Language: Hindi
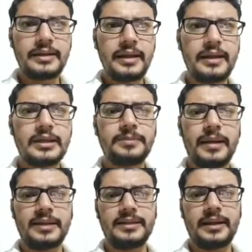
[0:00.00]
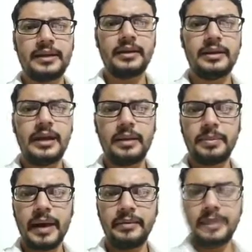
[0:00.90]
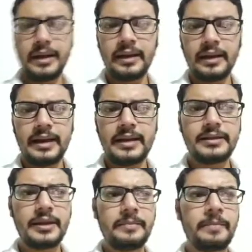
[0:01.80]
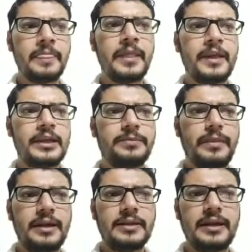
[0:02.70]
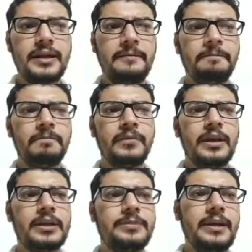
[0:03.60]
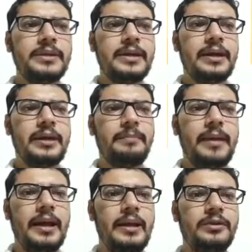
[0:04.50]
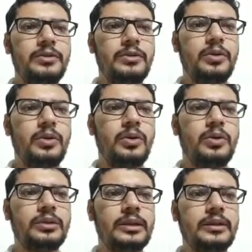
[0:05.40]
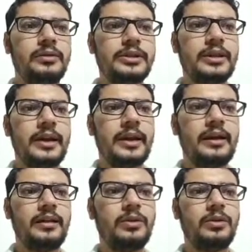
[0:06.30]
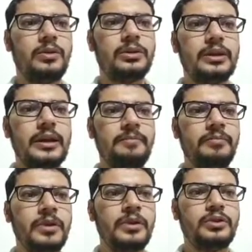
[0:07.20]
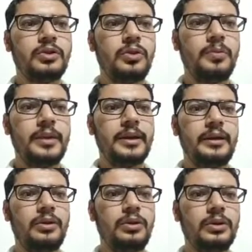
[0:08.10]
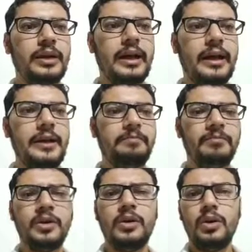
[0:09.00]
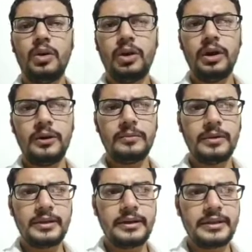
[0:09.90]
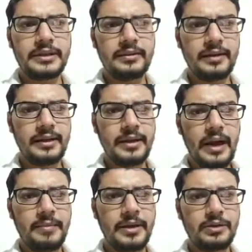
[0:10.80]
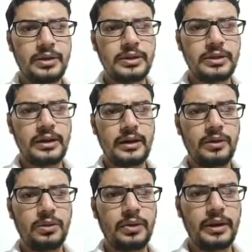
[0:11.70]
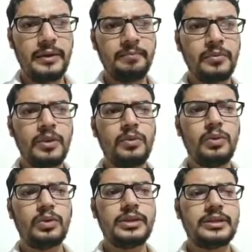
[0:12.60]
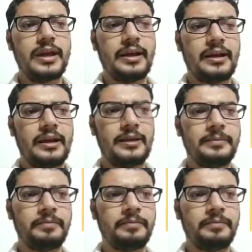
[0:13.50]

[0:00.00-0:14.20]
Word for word: है स्पाइस जेट ये एक प्राइवेट एयरलाइंस है स्पाइस जेट स्पाइस जेट का पहले जो लोगो होता था वो इस तरह का लोगो होता था जो ऊपर ये लोगो दिखाया है और नीचे वा ये अभी जो इसका लोगो है वो कुछ इस तरह का है